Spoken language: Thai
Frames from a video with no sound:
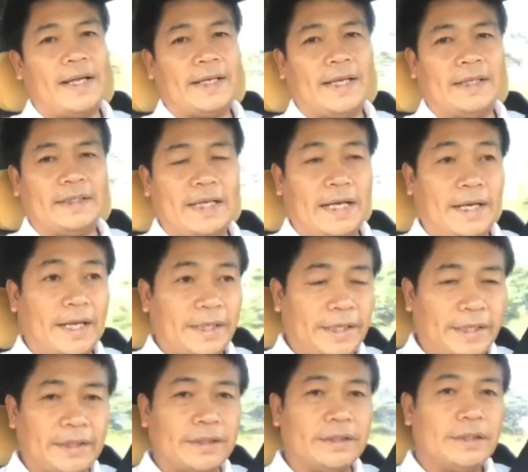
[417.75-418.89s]
เจตนาแท้จริ
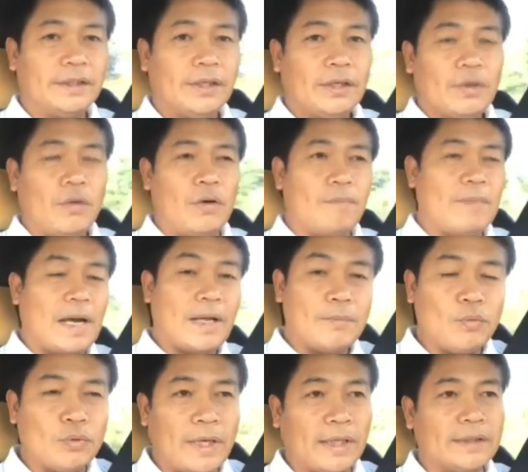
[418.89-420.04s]
งของมาร์คฮิว
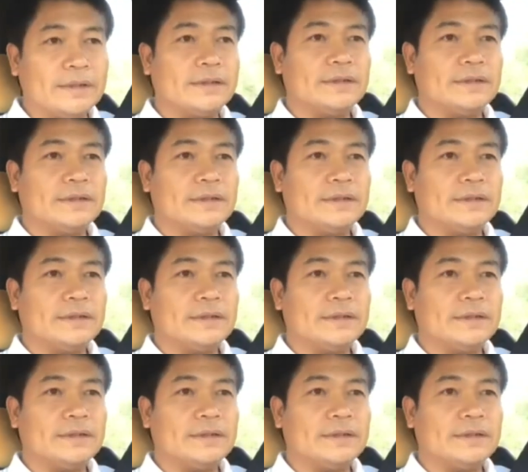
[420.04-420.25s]
บูลนั้น